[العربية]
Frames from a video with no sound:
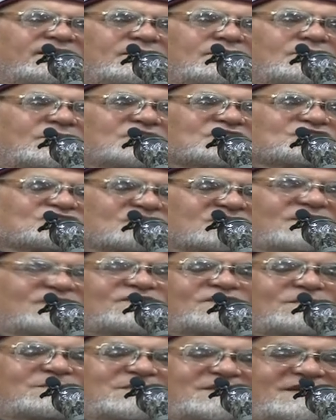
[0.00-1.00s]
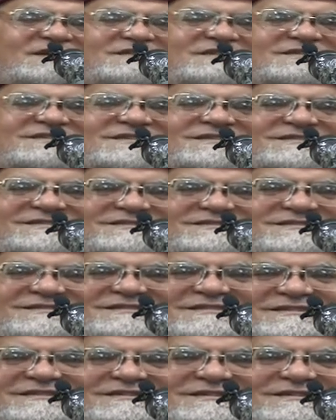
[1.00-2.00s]
وأصناف الملائكة
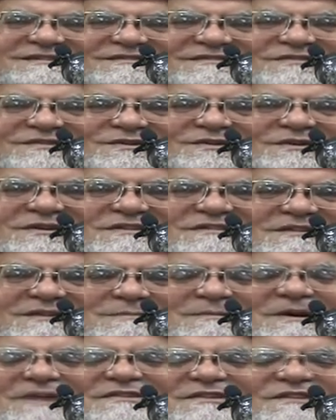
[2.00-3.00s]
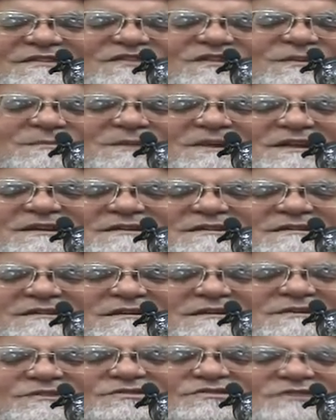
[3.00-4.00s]
في كتاب عندي في
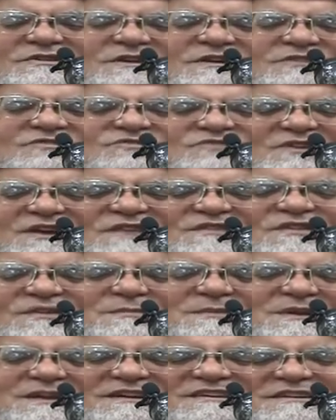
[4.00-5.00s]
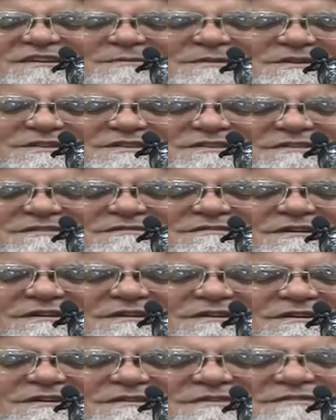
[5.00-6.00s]
الملائكة كتير أصناف الملائكة بس
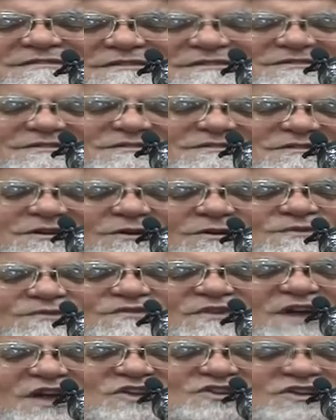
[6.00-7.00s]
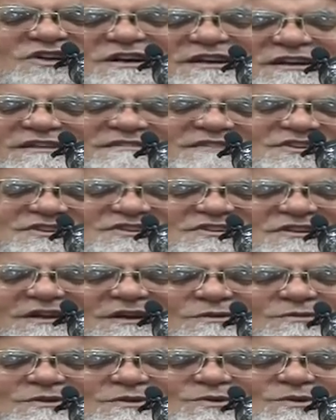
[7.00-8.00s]
تاخذ فيها شهر
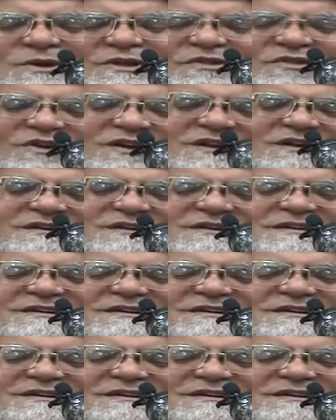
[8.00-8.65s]
تشرح وتوضح